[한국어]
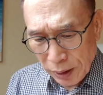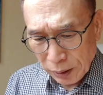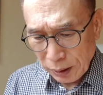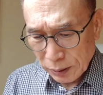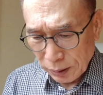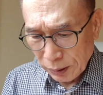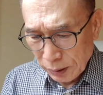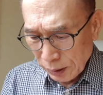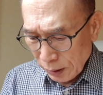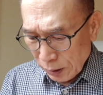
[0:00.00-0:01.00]
그래서
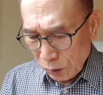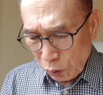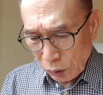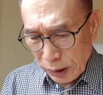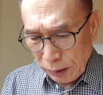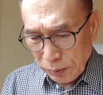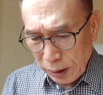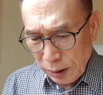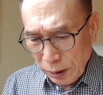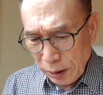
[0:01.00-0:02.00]
동양
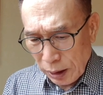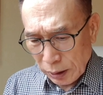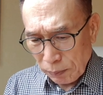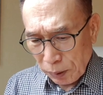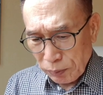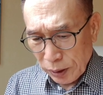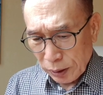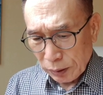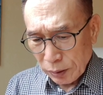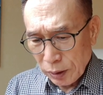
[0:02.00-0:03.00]
물리학의
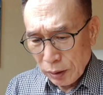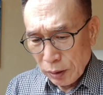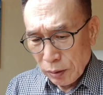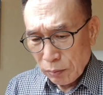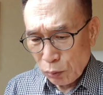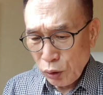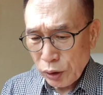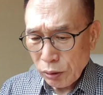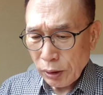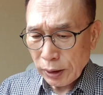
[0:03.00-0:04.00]
법칙은
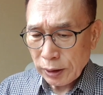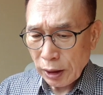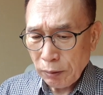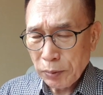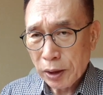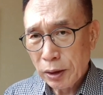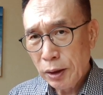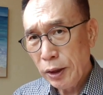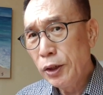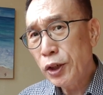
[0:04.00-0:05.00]
물질과
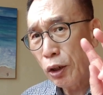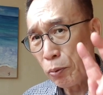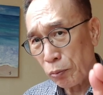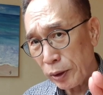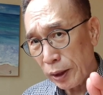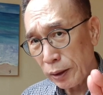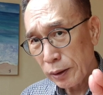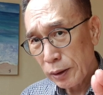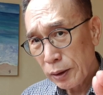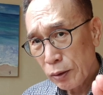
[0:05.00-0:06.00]
생명을 일체로 봅니다.
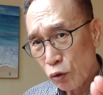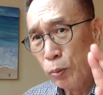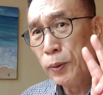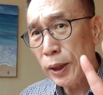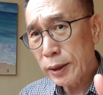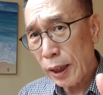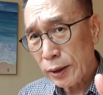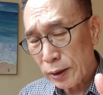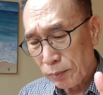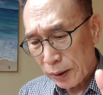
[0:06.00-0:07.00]
구분하지
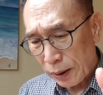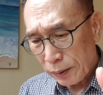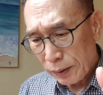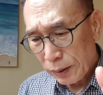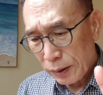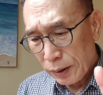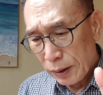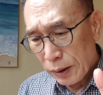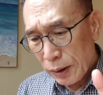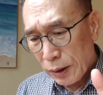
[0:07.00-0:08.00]
않습니다.
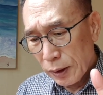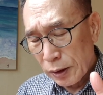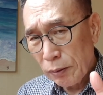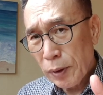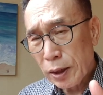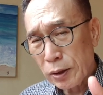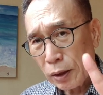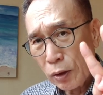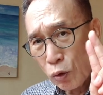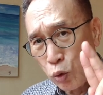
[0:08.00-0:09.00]
정말에서
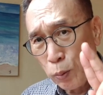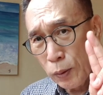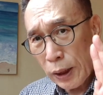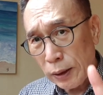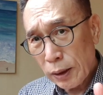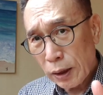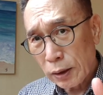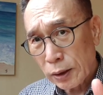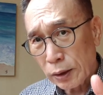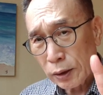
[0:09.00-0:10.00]

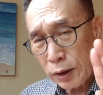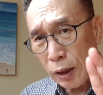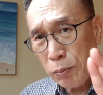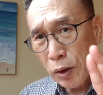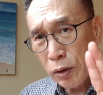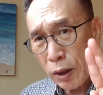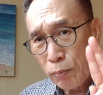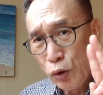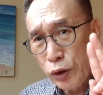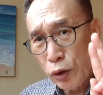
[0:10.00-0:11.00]
구분한다는 것은 생명과
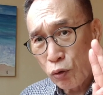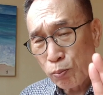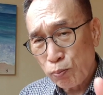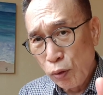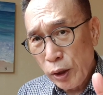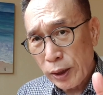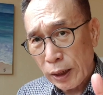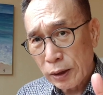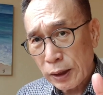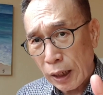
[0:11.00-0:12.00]
물질이
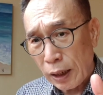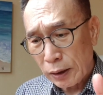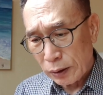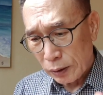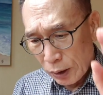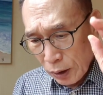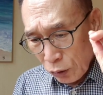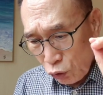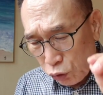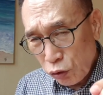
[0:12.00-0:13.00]
분리되는 상황은
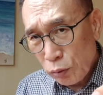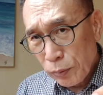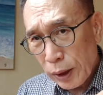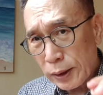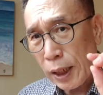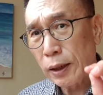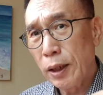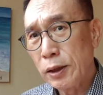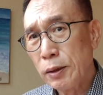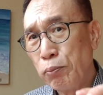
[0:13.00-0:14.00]
죽음의
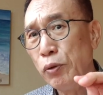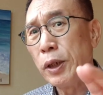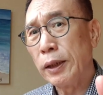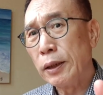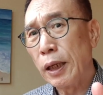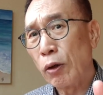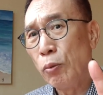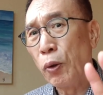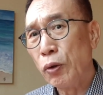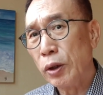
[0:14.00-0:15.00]
상태에서 분리가
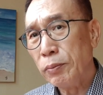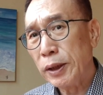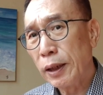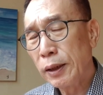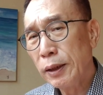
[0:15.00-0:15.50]
된다고 보는 겁니다.